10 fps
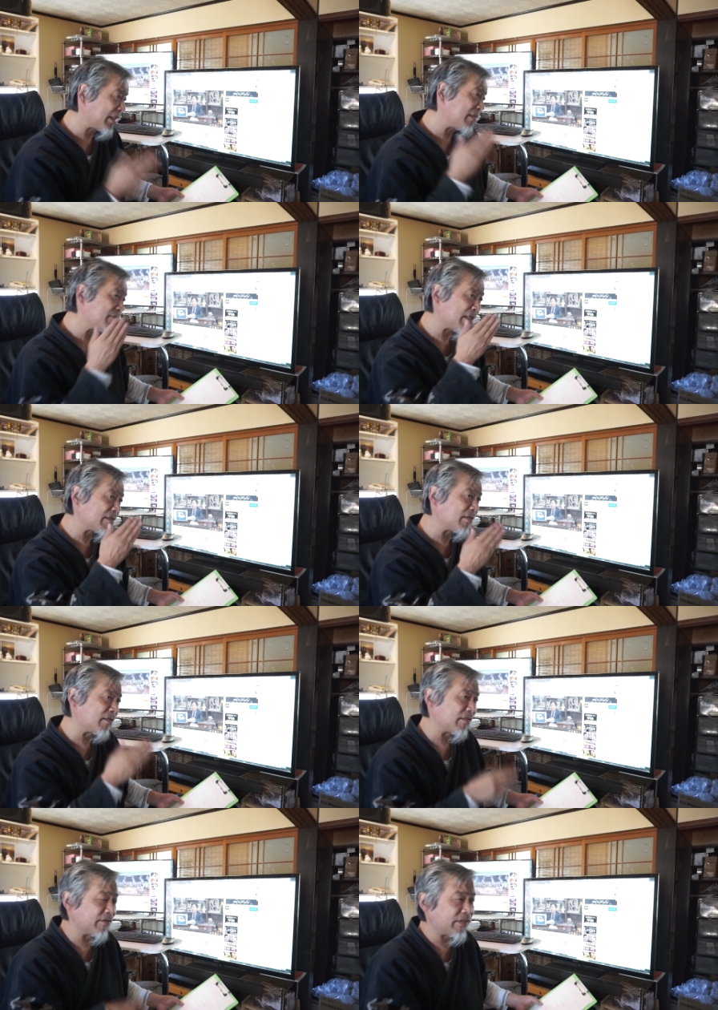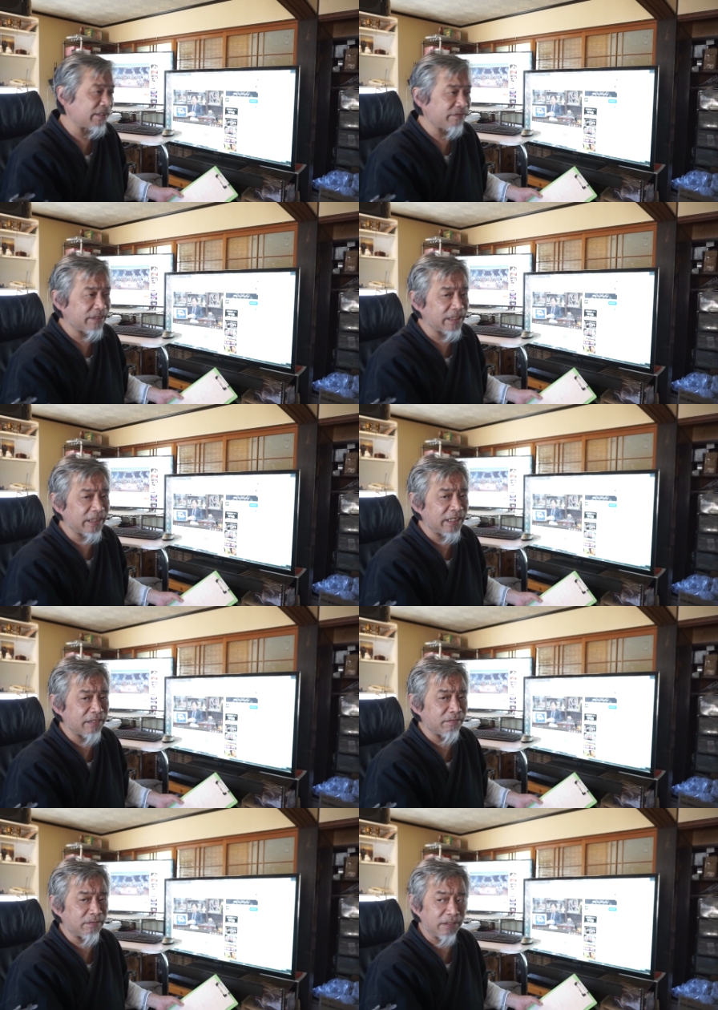原爆を打ち抜いて出て
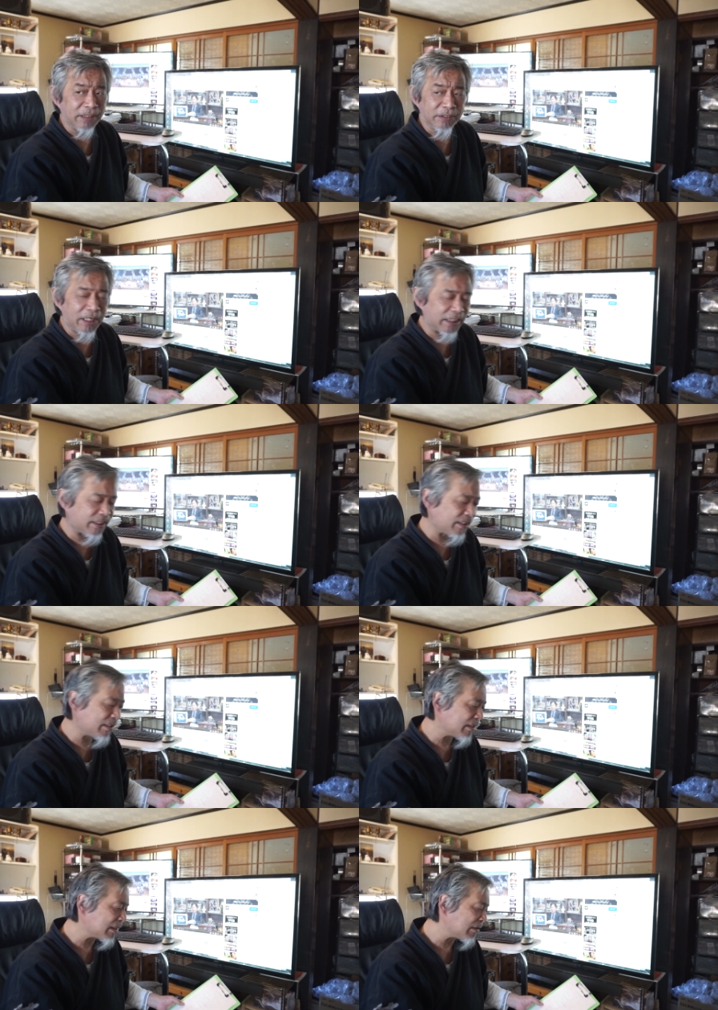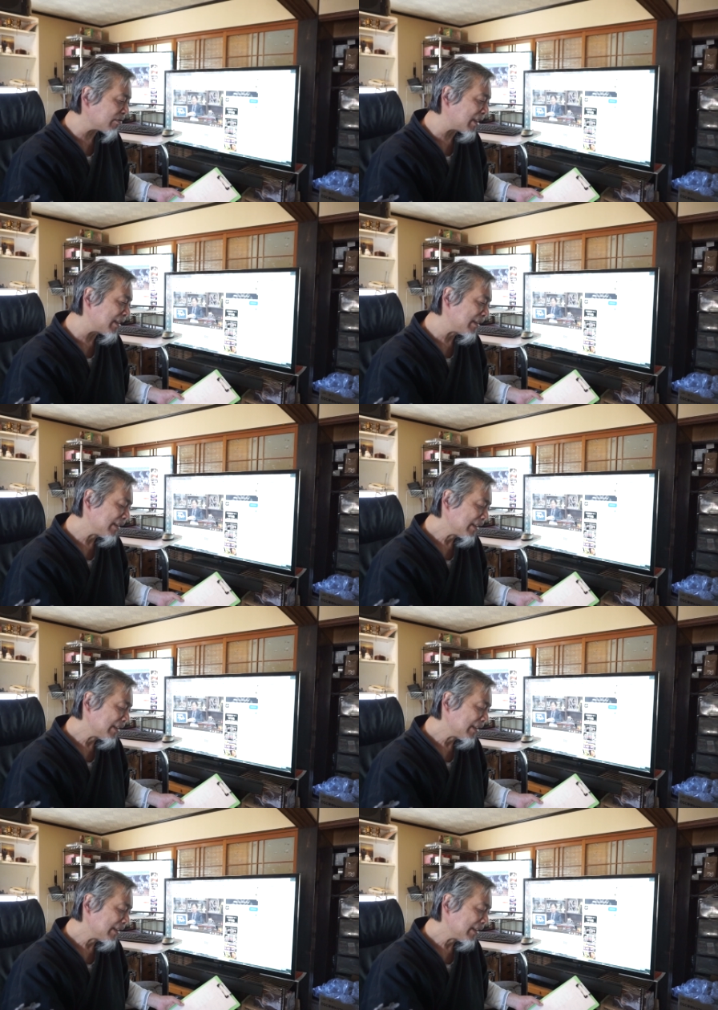いくっていうあの発信シーンっていうのは